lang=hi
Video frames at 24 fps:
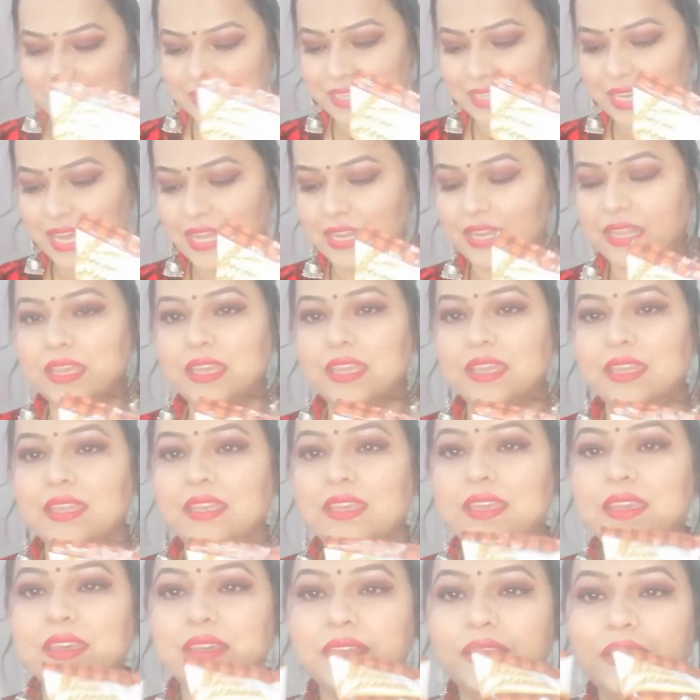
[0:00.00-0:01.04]
दिखाने के
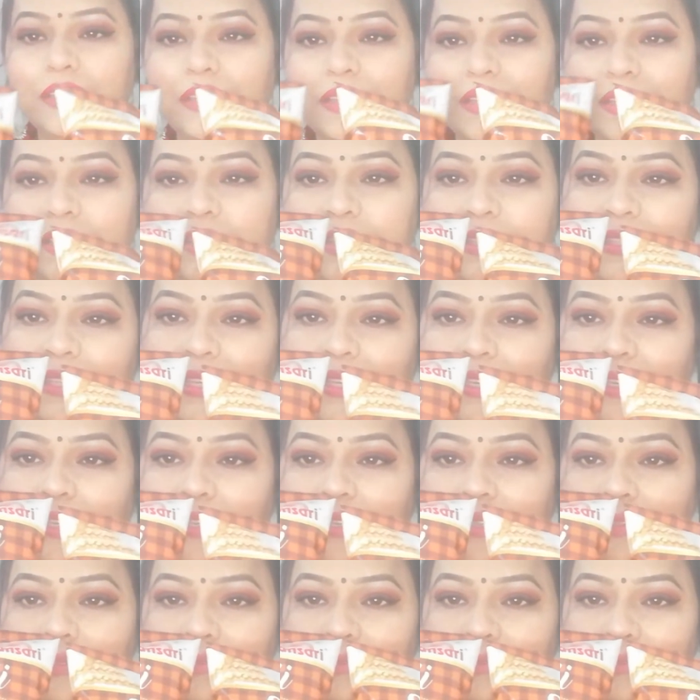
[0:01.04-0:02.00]
लिए ये देखिए